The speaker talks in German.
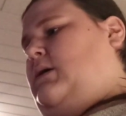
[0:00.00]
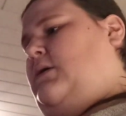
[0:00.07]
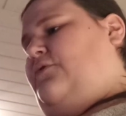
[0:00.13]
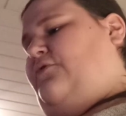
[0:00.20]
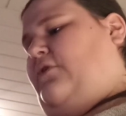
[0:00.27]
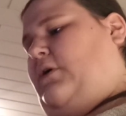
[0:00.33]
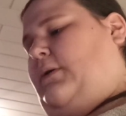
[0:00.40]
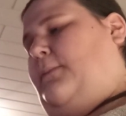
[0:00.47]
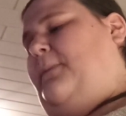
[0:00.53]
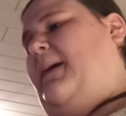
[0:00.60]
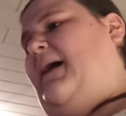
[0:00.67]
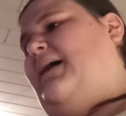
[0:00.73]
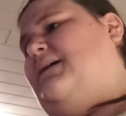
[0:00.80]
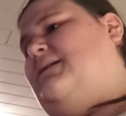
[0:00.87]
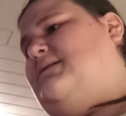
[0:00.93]
von
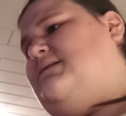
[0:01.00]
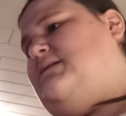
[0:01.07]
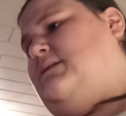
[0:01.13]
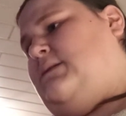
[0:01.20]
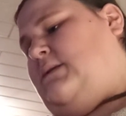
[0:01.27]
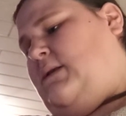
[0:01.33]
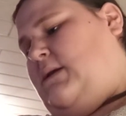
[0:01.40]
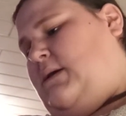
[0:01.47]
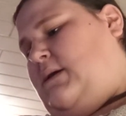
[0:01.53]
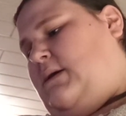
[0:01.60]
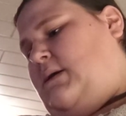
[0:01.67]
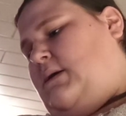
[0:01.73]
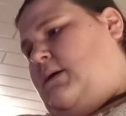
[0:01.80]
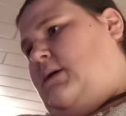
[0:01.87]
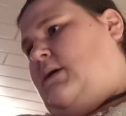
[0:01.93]
Behrensen
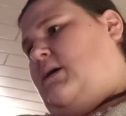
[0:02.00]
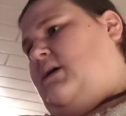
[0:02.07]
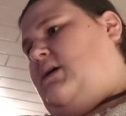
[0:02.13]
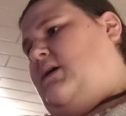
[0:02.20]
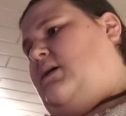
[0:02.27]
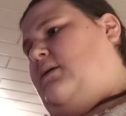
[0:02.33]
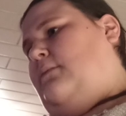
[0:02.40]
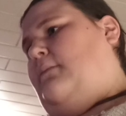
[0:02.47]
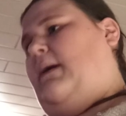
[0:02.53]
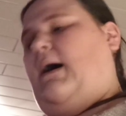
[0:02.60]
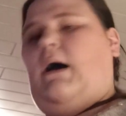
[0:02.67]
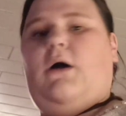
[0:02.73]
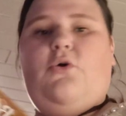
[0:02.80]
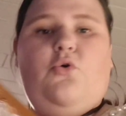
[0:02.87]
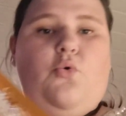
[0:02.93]
äh,
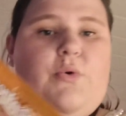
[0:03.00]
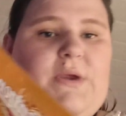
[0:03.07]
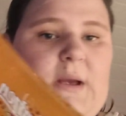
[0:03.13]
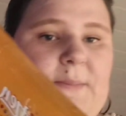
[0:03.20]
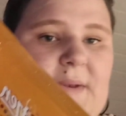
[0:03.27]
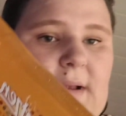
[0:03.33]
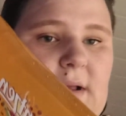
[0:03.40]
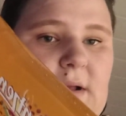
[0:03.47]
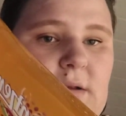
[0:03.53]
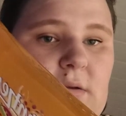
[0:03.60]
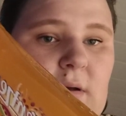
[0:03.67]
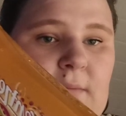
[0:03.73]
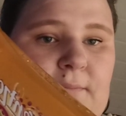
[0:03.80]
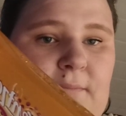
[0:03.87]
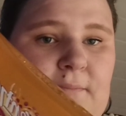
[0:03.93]
Maracuja
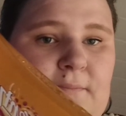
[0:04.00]
mitgenommen